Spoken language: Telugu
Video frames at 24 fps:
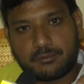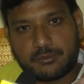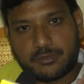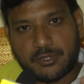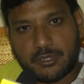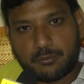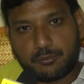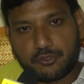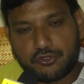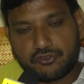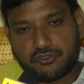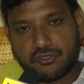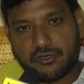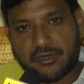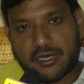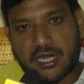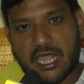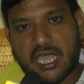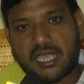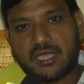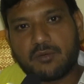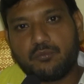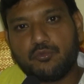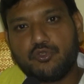ప్రభుత్వం
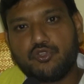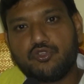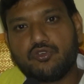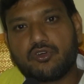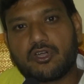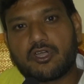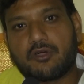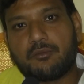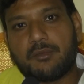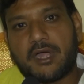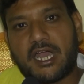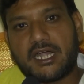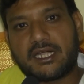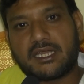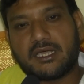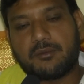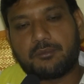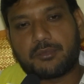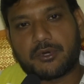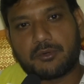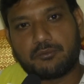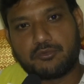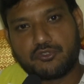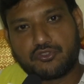రాకముందు ఒక మాట
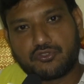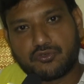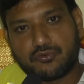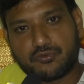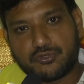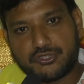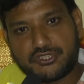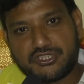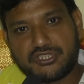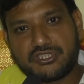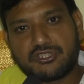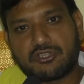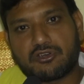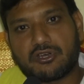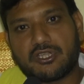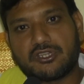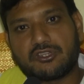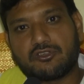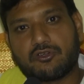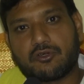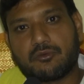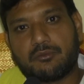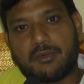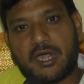ప్రభుత్వం వచ్చిన
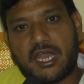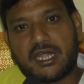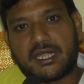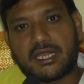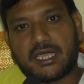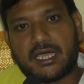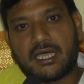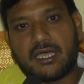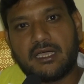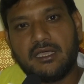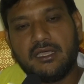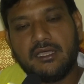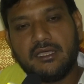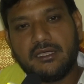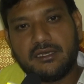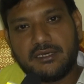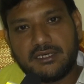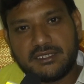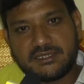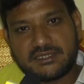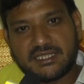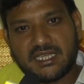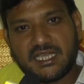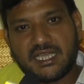తర్వాత ఒక మాట
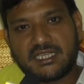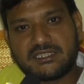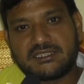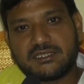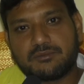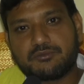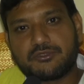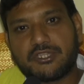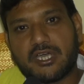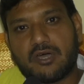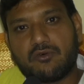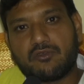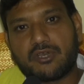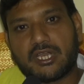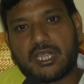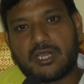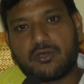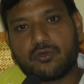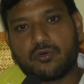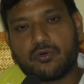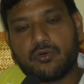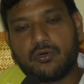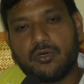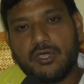నిజంగా చెప్తా
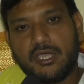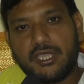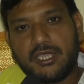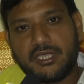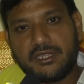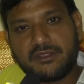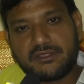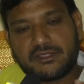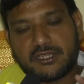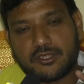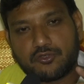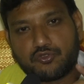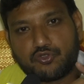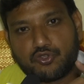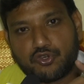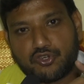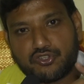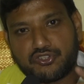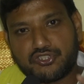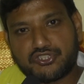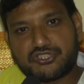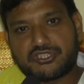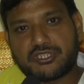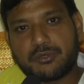ఉన్నాను ఇంత
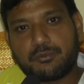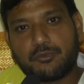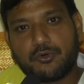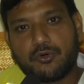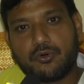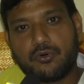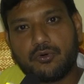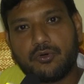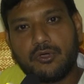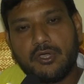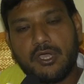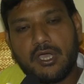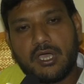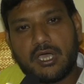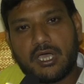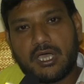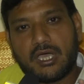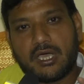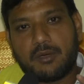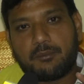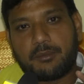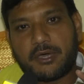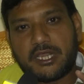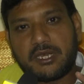దురదృష్టపు
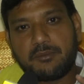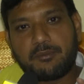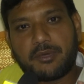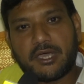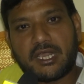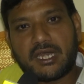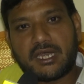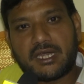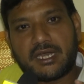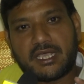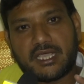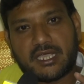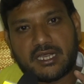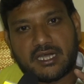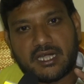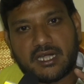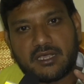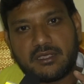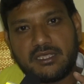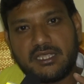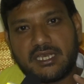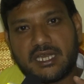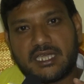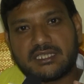పరిపాలన ఎక్కడ
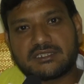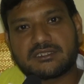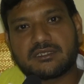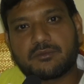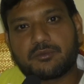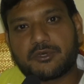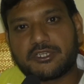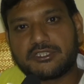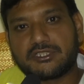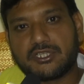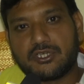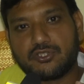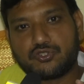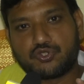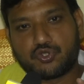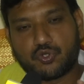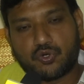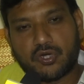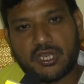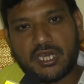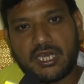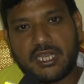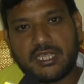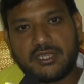ఈ రాష్ట్ర ప్రజలు
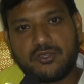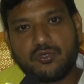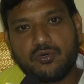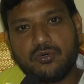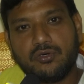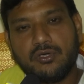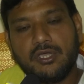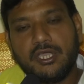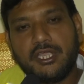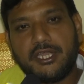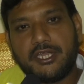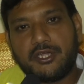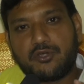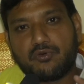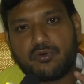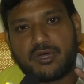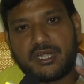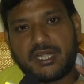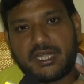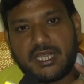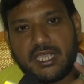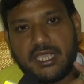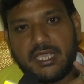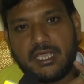చూడలేదు
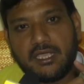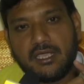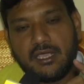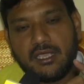ఇటువంటి